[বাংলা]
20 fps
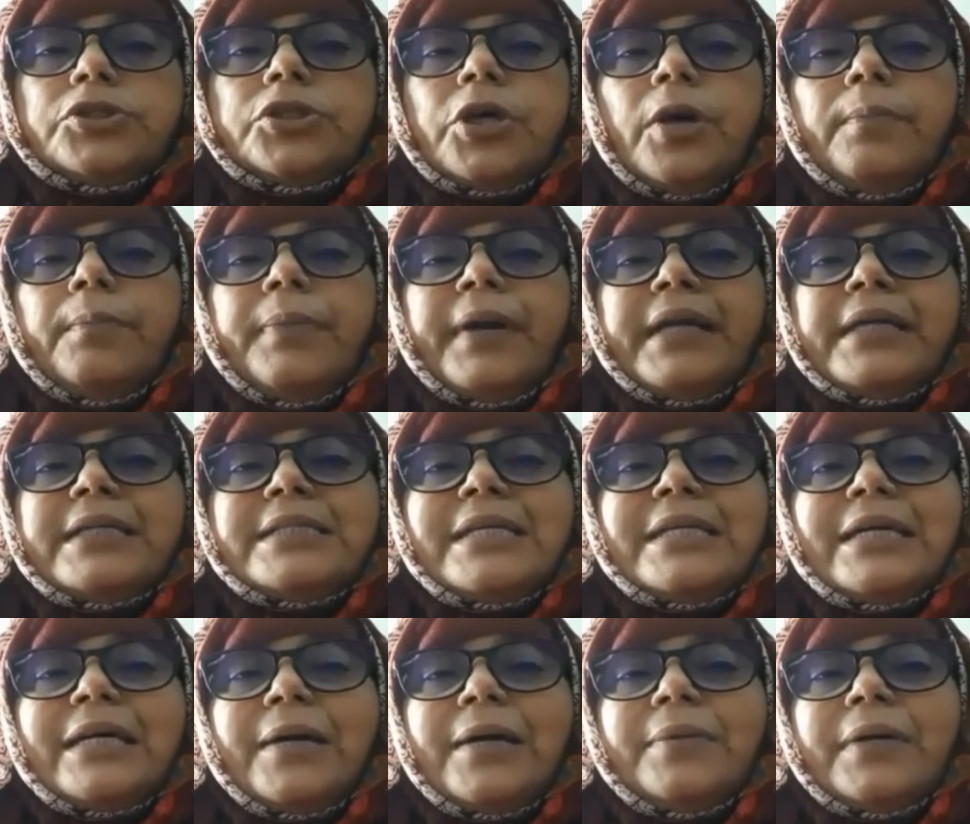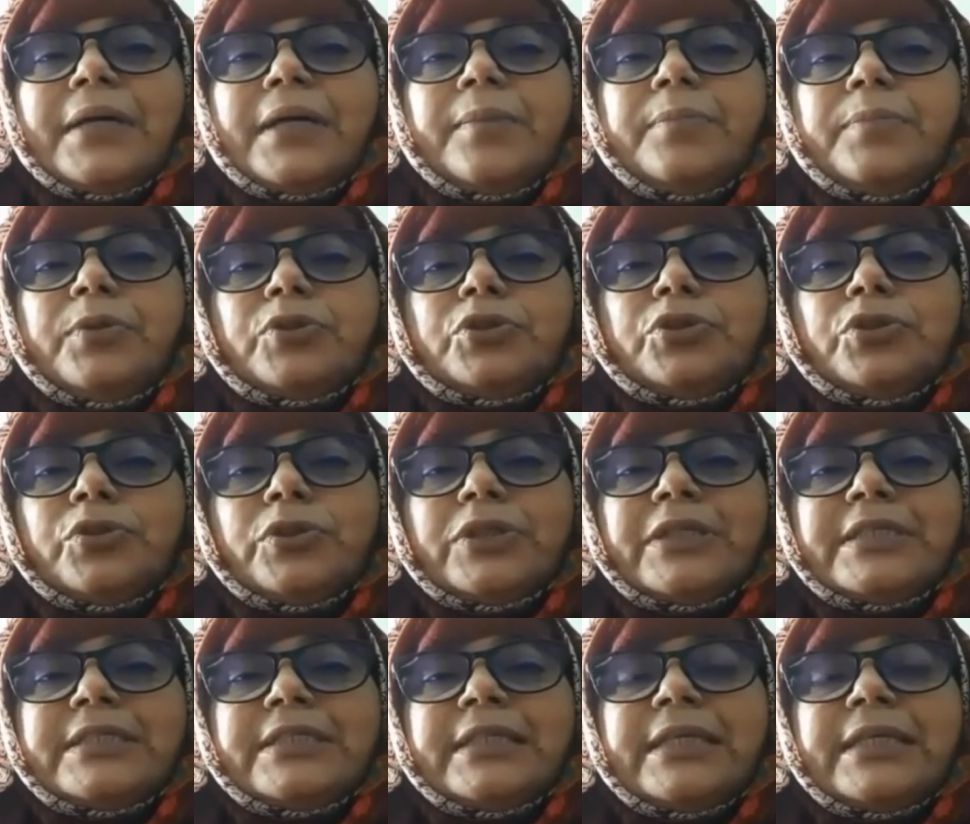শম্পা রেজা আমাকে প্রশ্ন
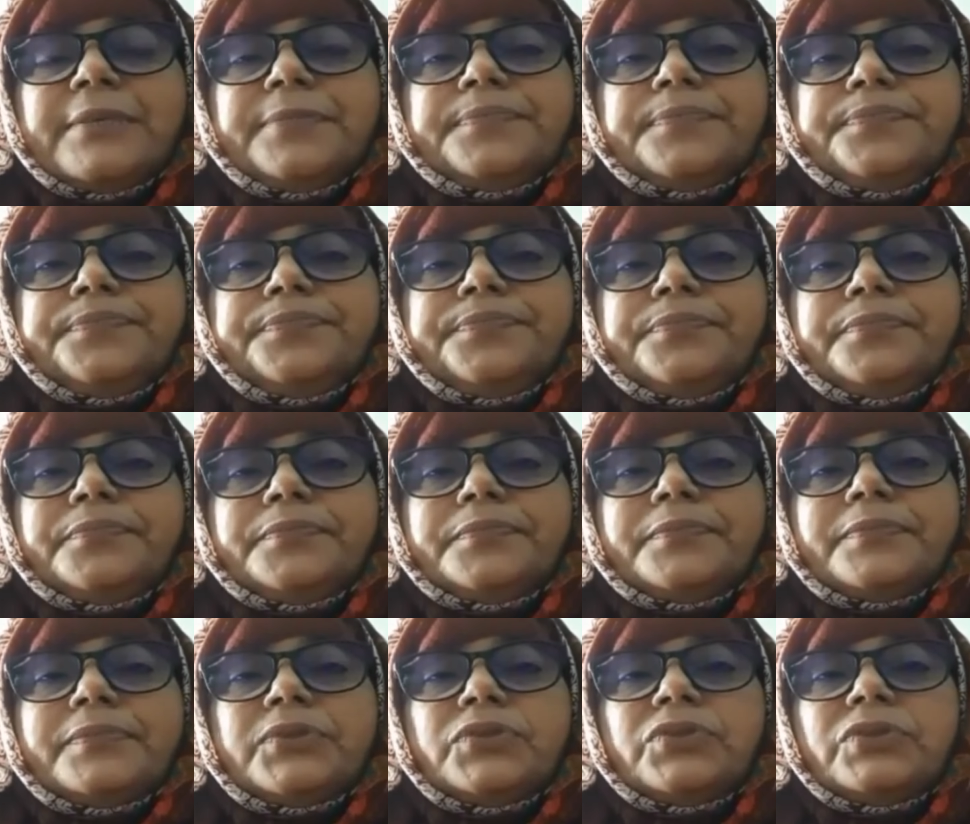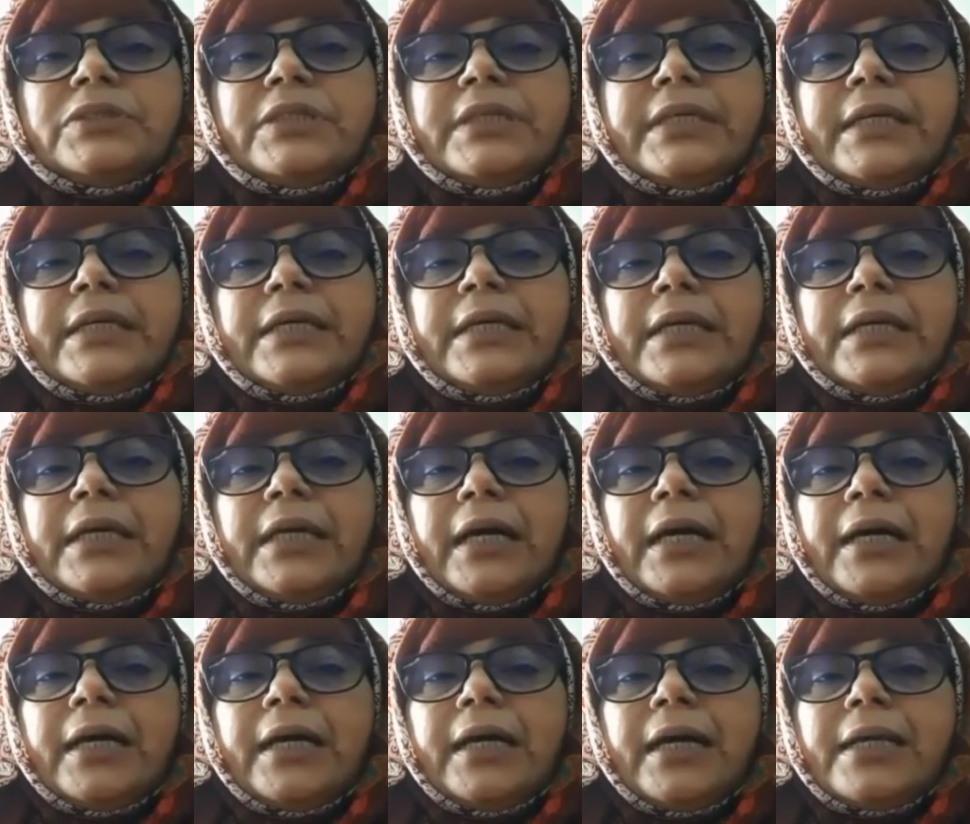করেছেন যে
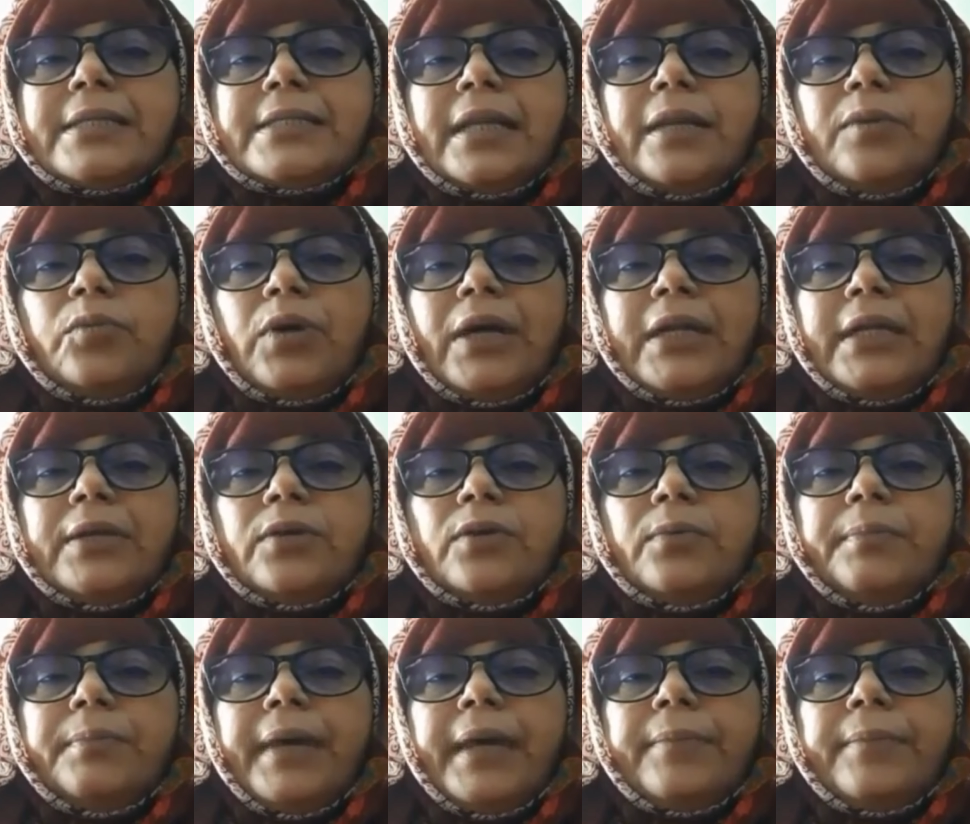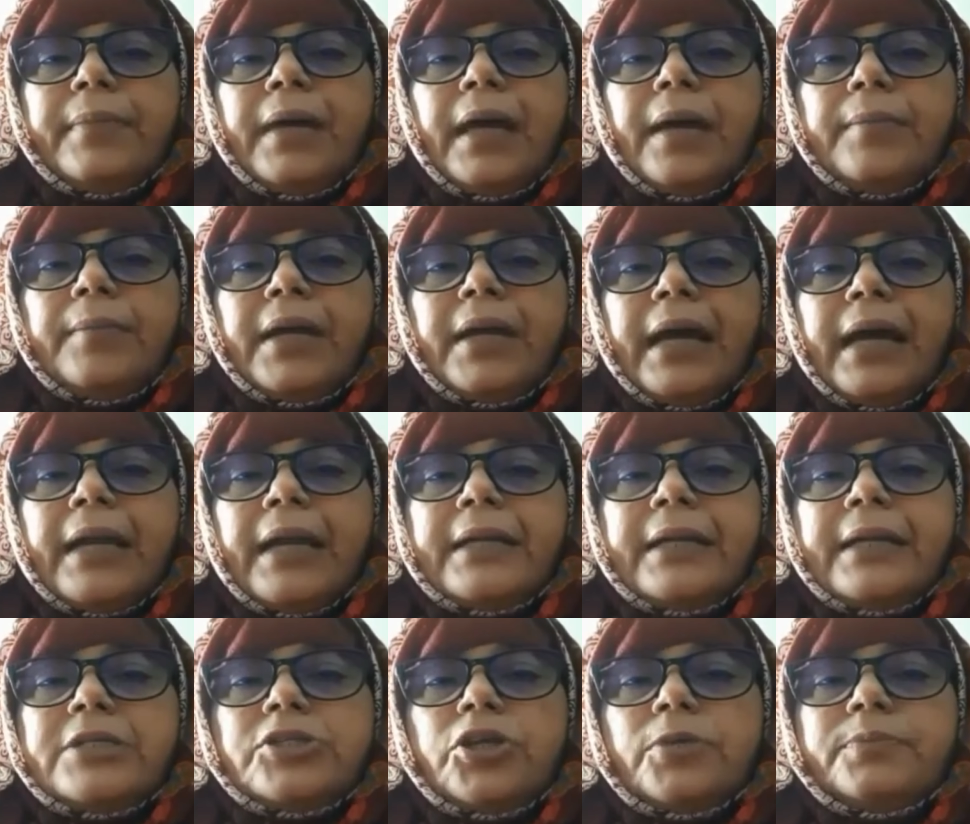আসসালামু আলাইকুম ম্যাম আমার
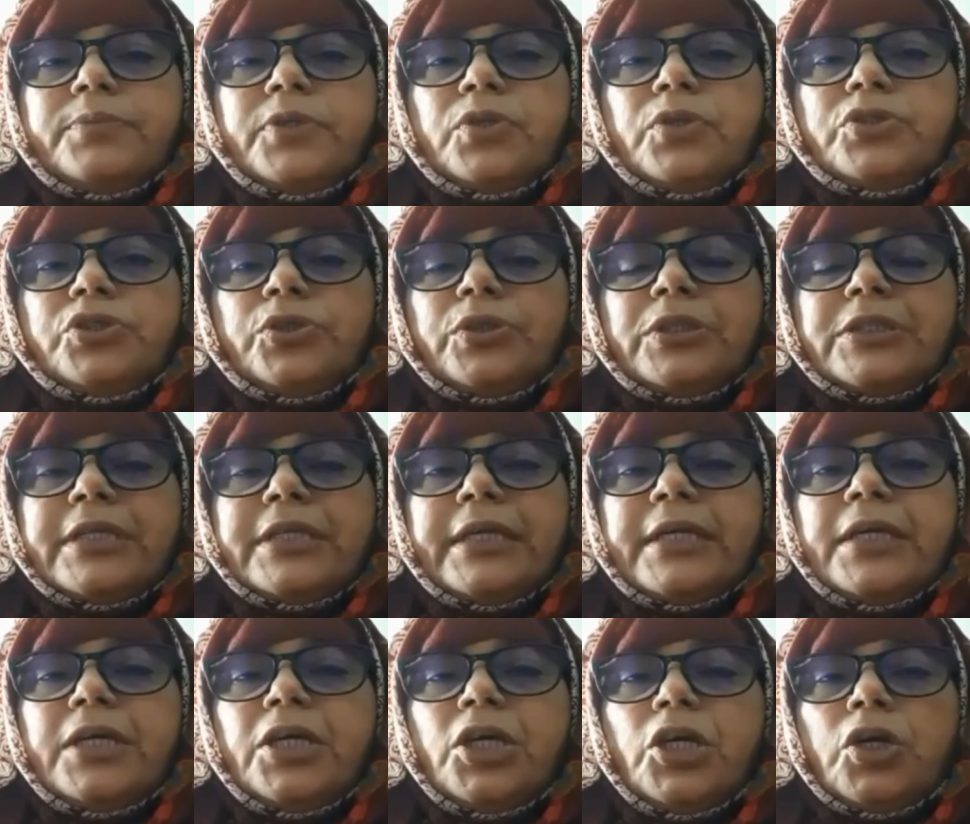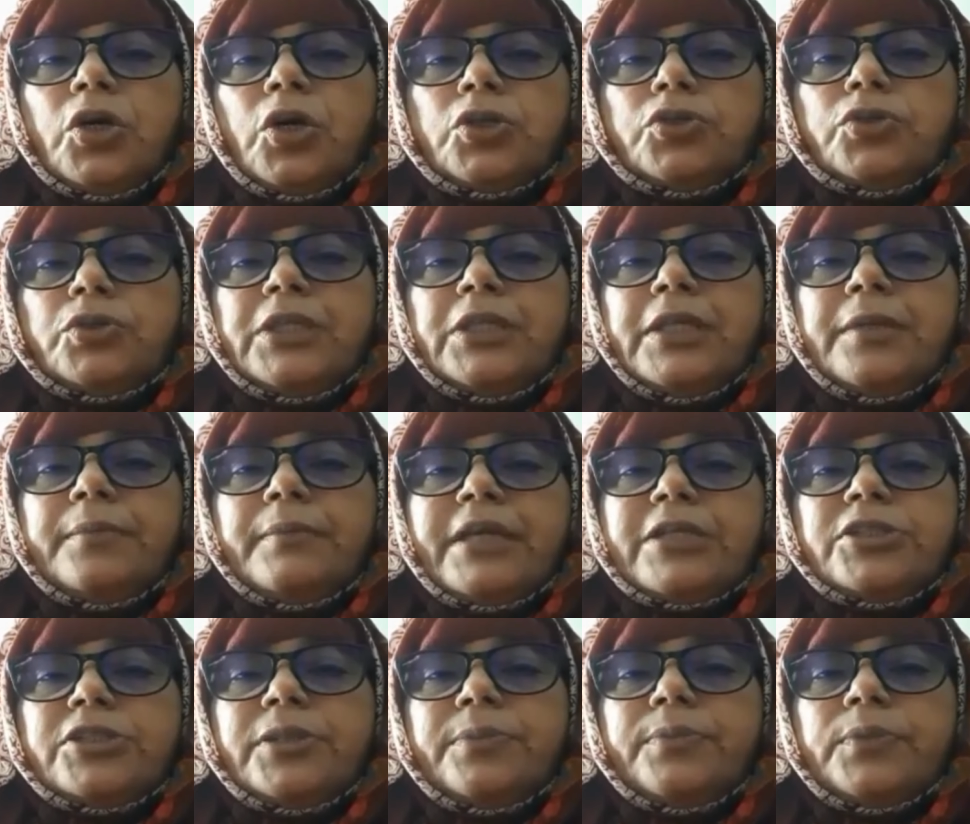আঠাশ সপ্তাহ চলছে গত তিন মাস
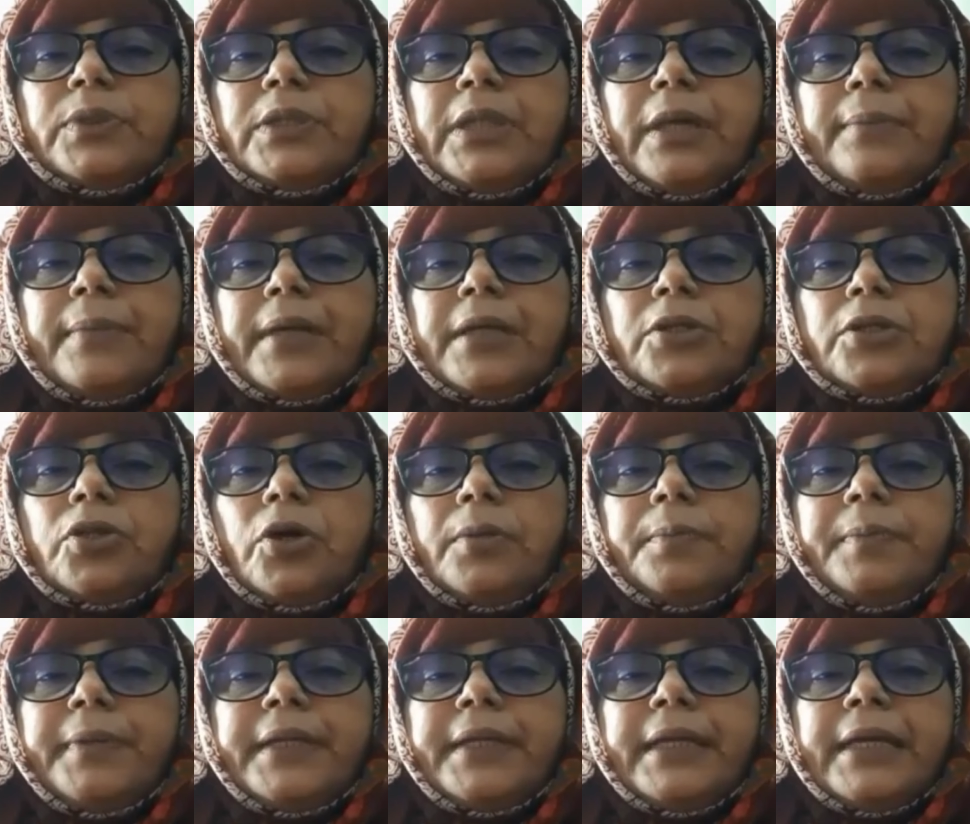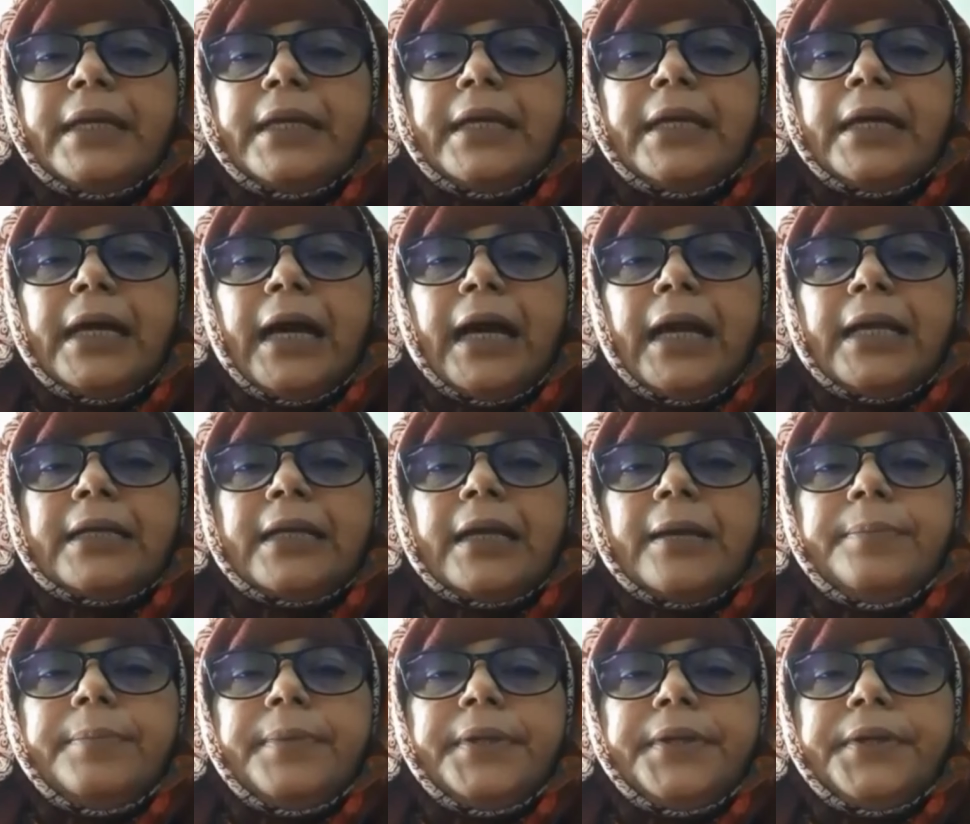যাবৎ আমার তলপেটে হালকা
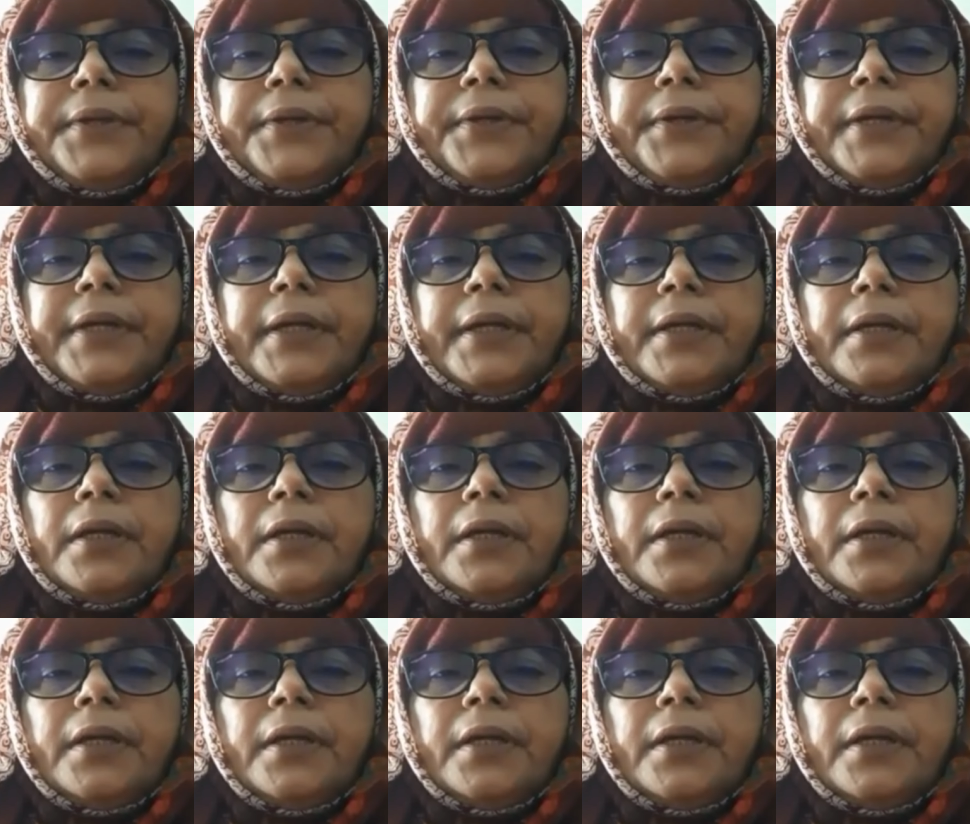পিরিয়ডের